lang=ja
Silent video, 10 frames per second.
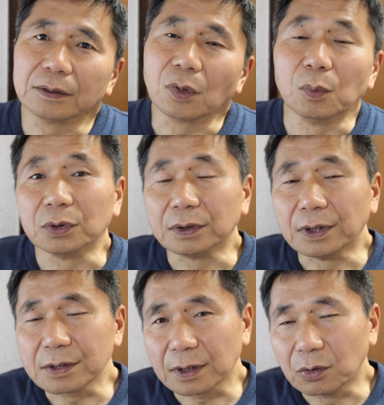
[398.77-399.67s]
と思うん
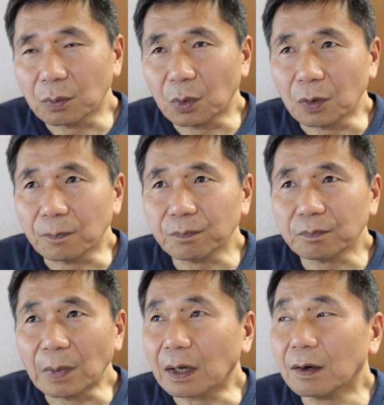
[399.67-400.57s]
ですけども
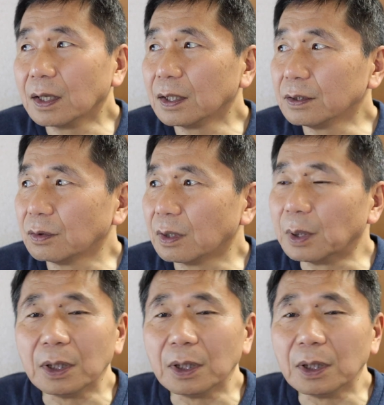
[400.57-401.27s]
まあ、変わらないというか、